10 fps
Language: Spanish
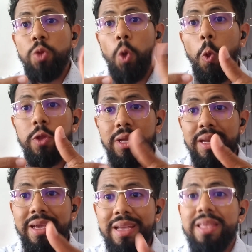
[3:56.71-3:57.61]
todos
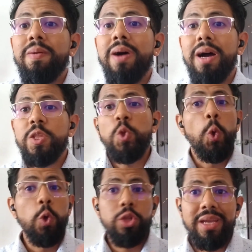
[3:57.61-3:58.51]
tienen que trabajar,
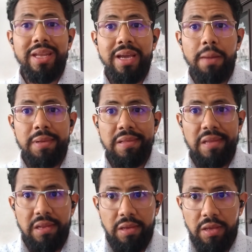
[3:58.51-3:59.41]
todos tienen que
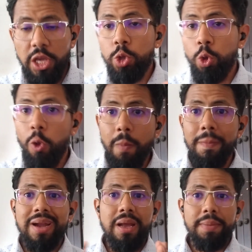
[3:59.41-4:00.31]
aprender y todos
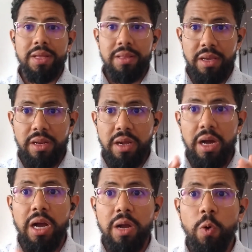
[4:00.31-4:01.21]
van a aprender
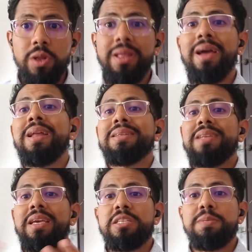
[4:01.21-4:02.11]
acorde a
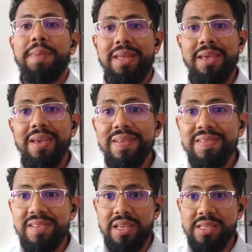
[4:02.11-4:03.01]
las
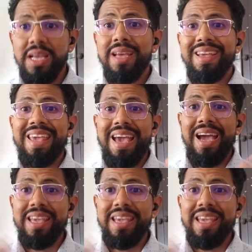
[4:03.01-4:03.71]
experiencias que